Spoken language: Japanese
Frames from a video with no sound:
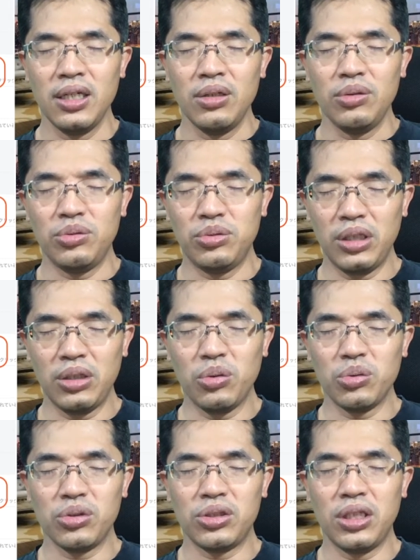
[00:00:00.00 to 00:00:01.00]
売っていこ
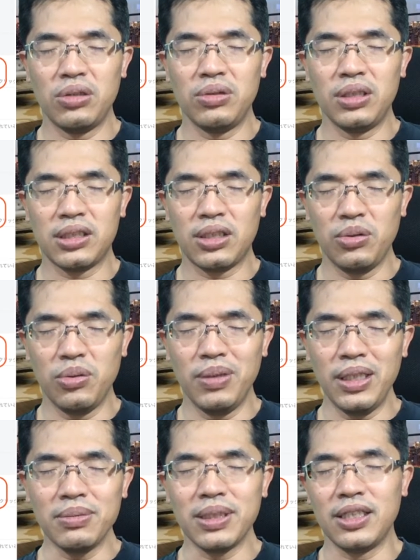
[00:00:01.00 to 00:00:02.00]
うとしてるんですけど、ま
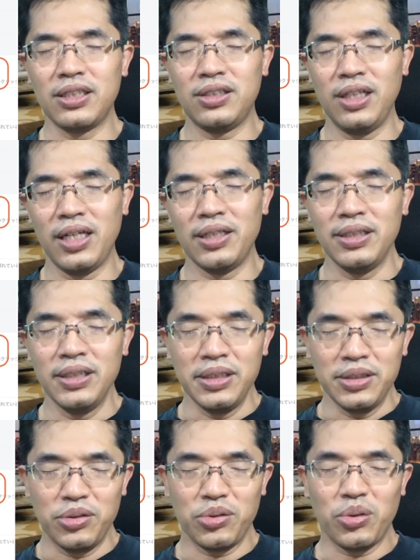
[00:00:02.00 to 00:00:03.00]
だまだですね、
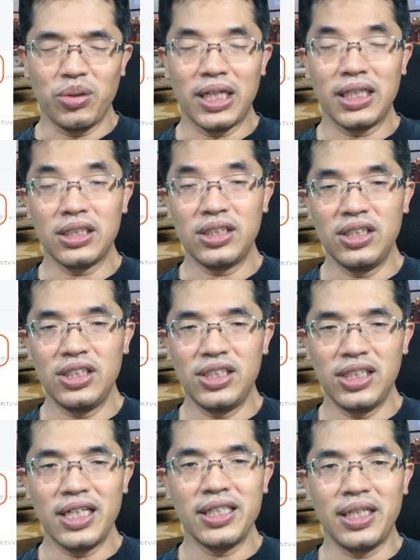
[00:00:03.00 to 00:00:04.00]
ちょっと形にし
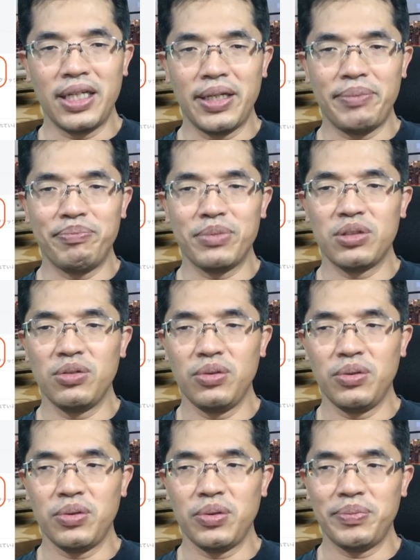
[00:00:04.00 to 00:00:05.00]
ないで、そ
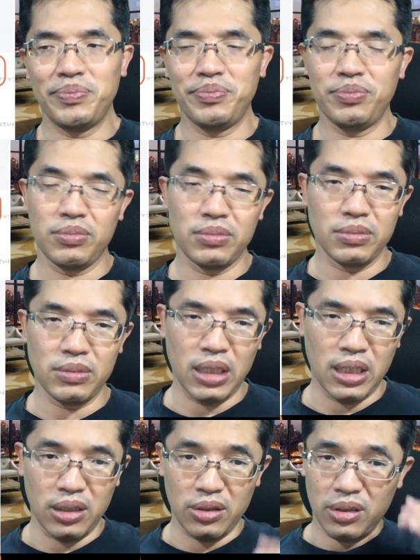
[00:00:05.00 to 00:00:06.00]
の、
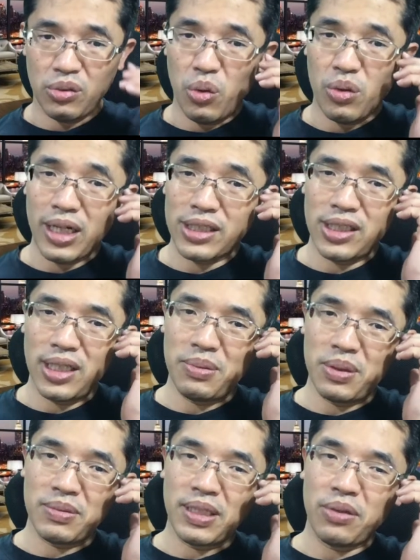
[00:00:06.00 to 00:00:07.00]
え公開してないも
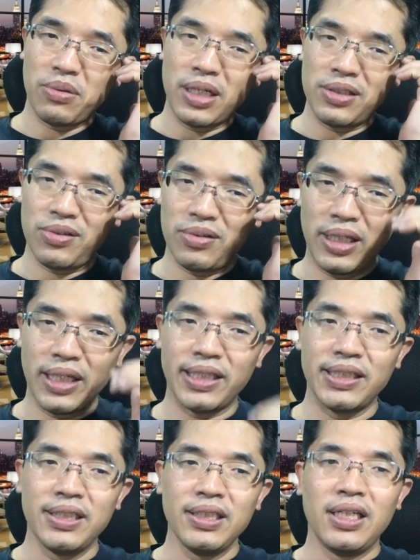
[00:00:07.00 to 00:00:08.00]
のも結構あるので、
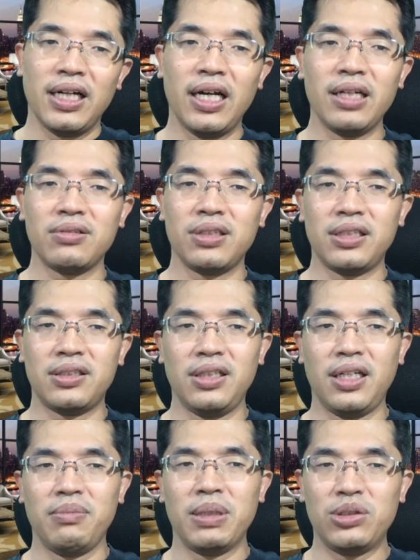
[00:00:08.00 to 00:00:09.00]
早くです
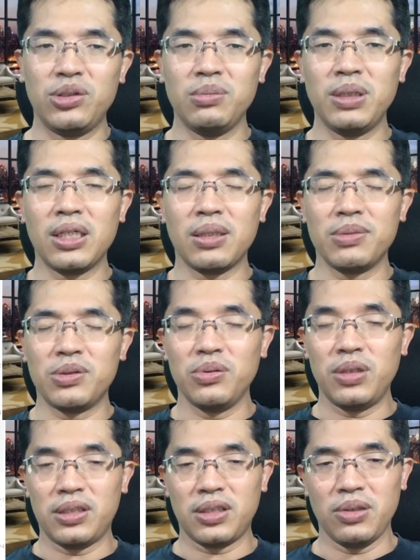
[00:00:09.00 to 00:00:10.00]
ね、まあ、ズームなんかもそう
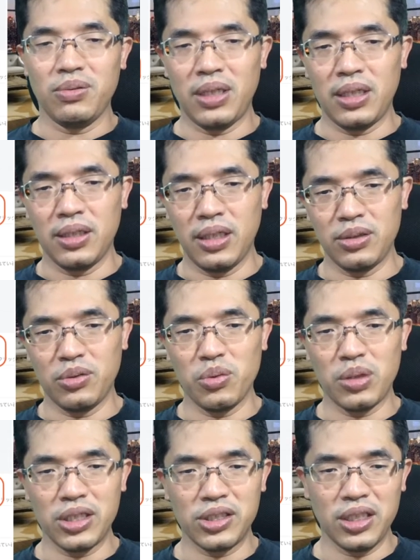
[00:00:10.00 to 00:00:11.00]
ですけどね、はい、公
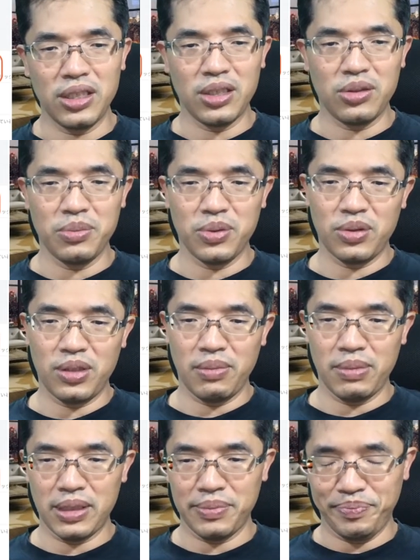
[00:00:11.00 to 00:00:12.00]
開したいなと思ってい
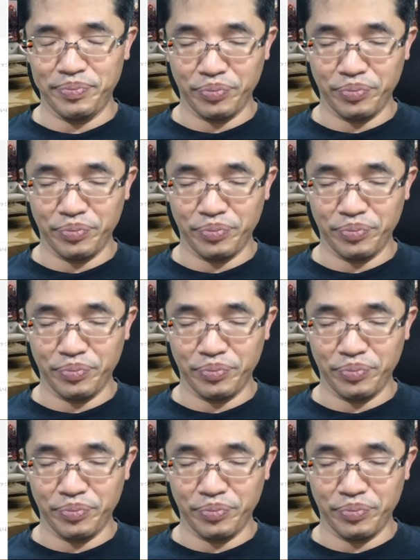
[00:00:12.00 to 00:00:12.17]
ます。